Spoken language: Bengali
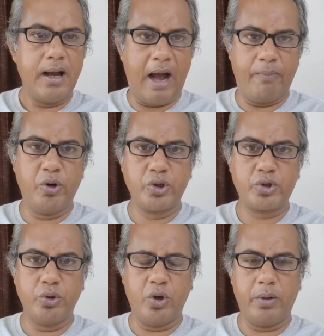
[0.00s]
আবহ
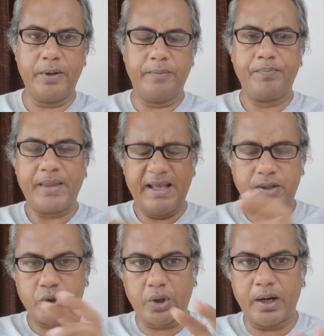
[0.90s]
শুরু হবে
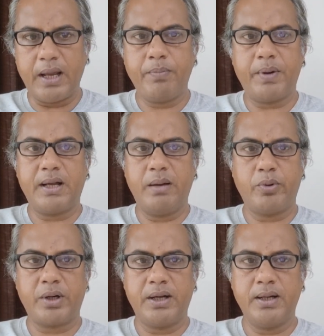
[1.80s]
সুতরাং এই
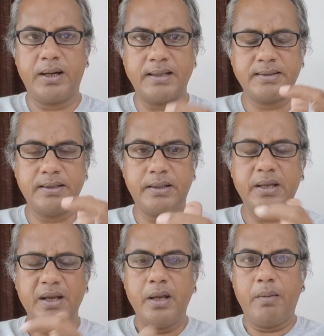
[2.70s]
প্রেক্ষাপটে রাজনীতি
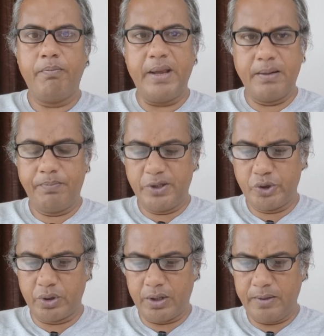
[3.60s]
বিএনপির
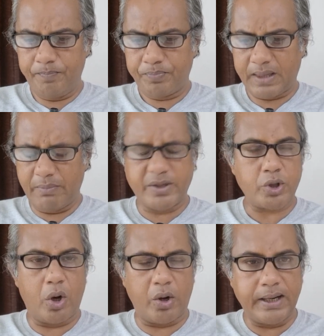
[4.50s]
জন্যে বেশ
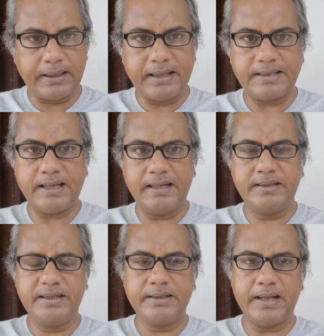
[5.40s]
অনেকটা
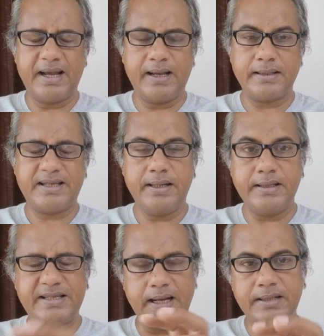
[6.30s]
চ্যালেঞ্জিং জায়গায় গেছে
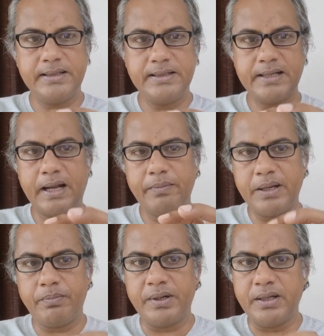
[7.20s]
এই চ্যালেঞ্জিং জায়গায়
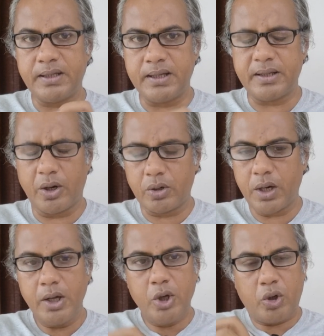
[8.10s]
বিএনপি নীতি
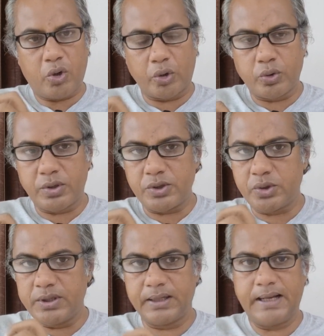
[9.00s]
নির্ধারকরা গত
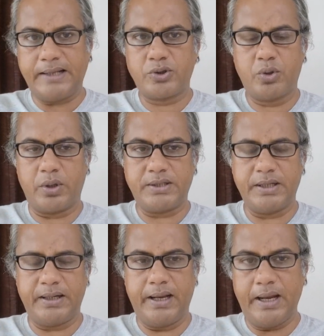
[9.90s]
কিছুদিন কাজ
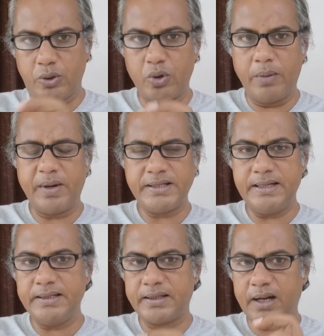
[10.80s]
করেছেন এটুকু আমরা
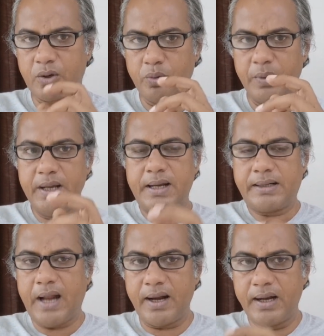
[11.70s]
জানি যে তারা খুব
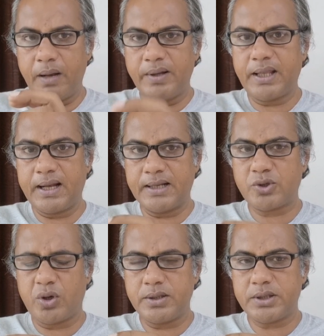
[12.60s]
ঠান্ডা মাথায় কাজ
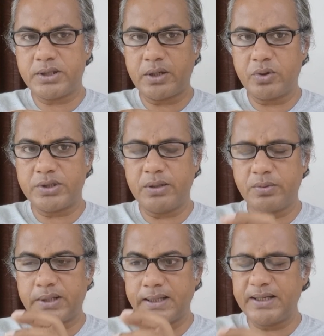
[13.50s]
করার চেষ্টা করেছেন
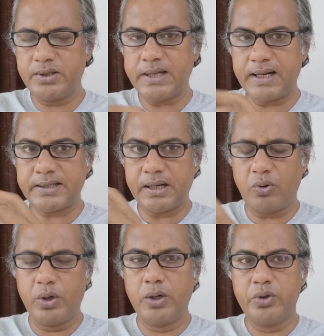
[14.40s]
এবং তাদের যারা যারা
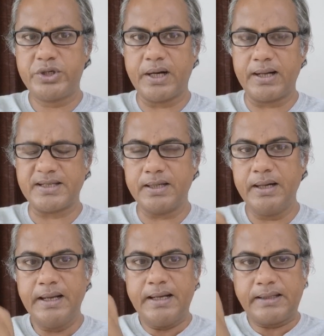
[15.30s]
ওয়েল উইশার আছেন
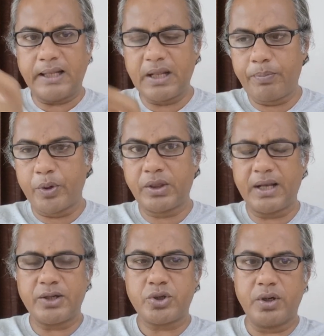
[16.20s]
তাদের
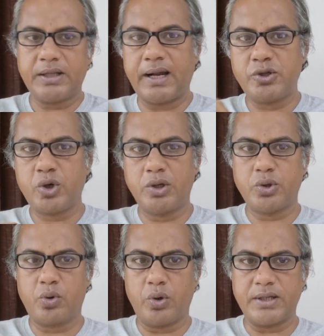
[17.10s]
প্রত্যেকের সঙ্গে তারা
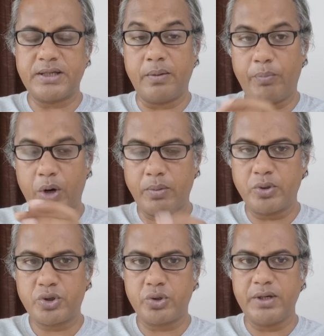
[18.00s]
যোগাযোগ করেছেন
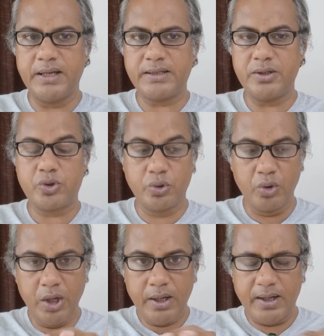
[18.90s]
পরামর্শ নিয়েছেন
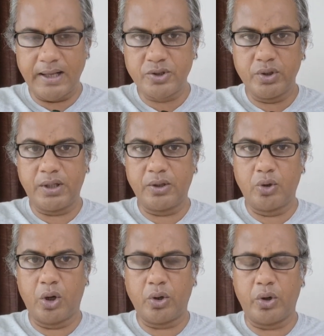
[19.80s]
শুধু রাজনৈতিক
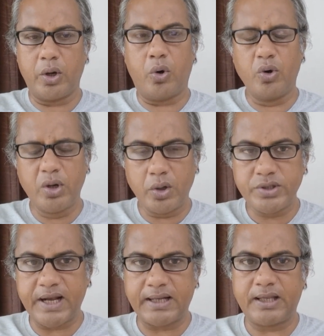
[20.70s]
দল নয় অন্যান্য
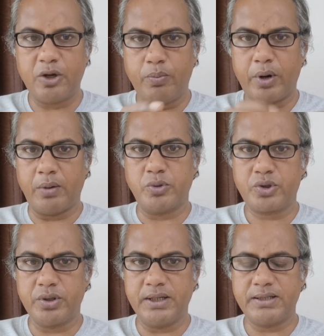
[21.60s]
জায়গা থেকেও
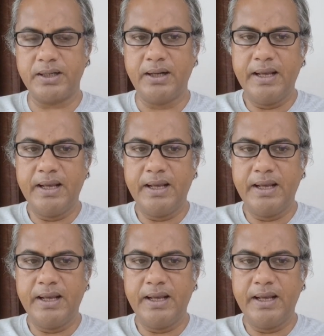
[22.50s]
পরামর্শ নিয়েছেন